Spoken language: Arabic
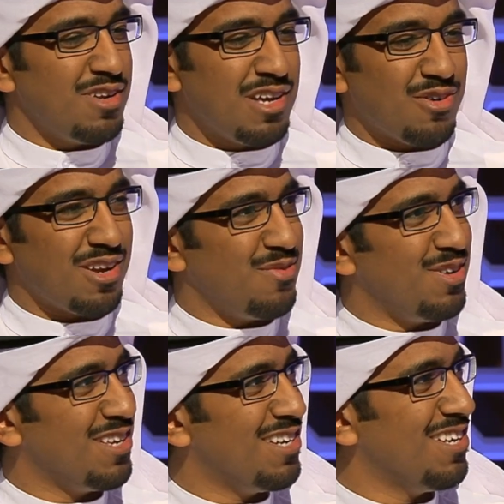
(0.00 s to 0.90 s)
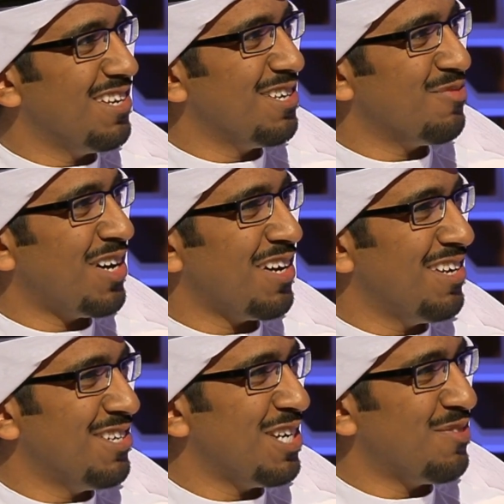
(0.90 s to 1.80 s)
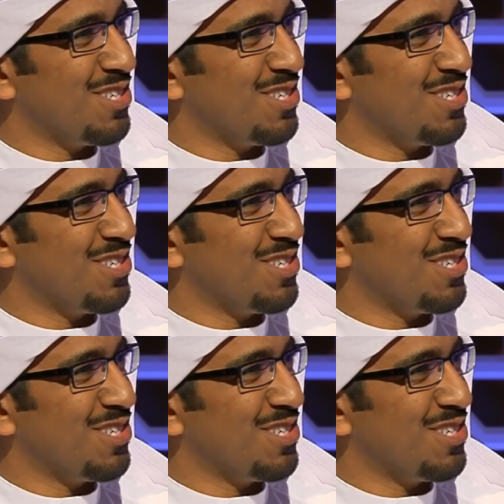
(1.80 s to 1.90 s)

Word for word: لله والله ما احنا اللي ما خلينا شيء ما